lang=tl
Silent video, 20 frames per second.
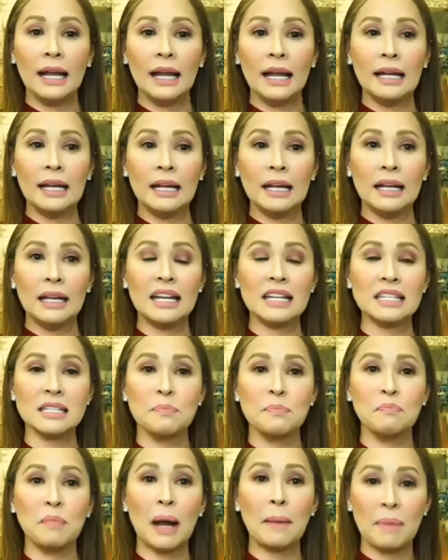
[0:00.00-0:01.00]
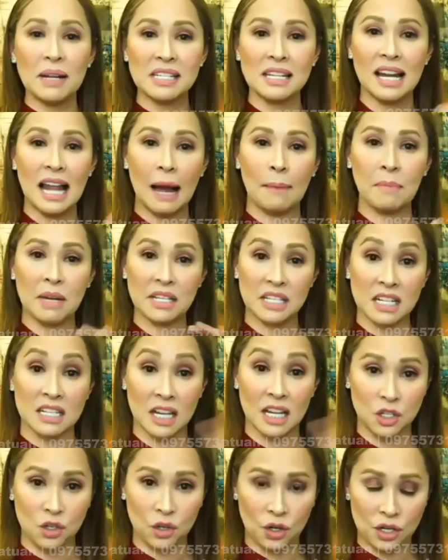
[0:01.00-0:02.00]
is magpasalamat siya sa
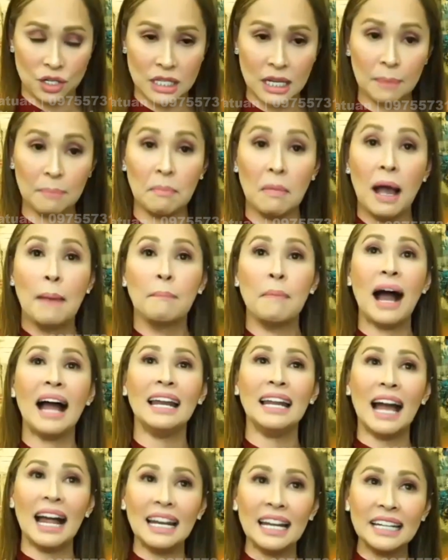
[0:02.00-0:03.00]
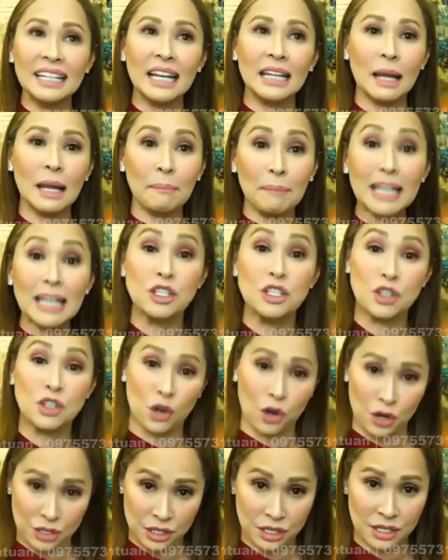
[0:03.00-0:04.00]
Diyos na maalala niya na may
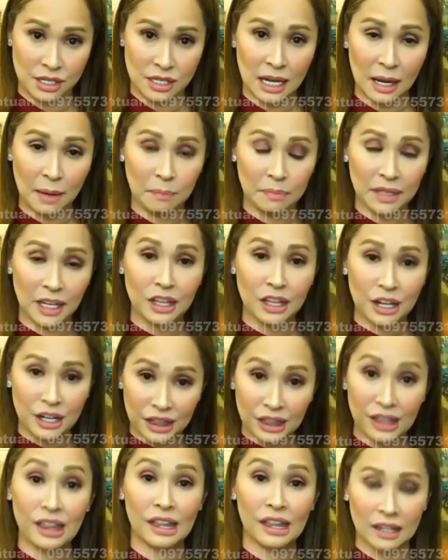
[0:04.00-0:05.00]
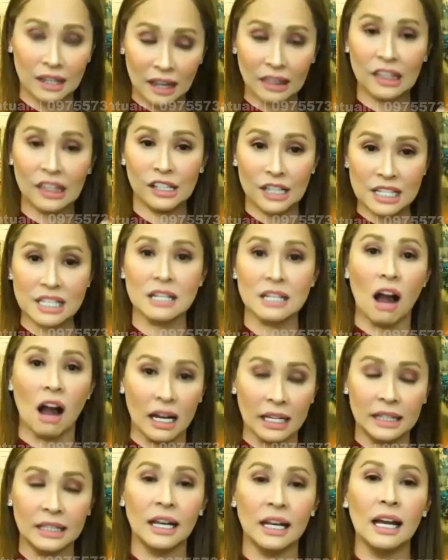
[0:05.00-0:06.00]
Diyos, na that there, that there is
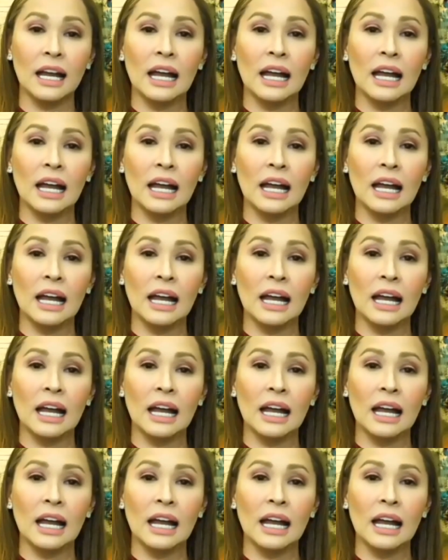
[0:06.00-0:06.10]
God.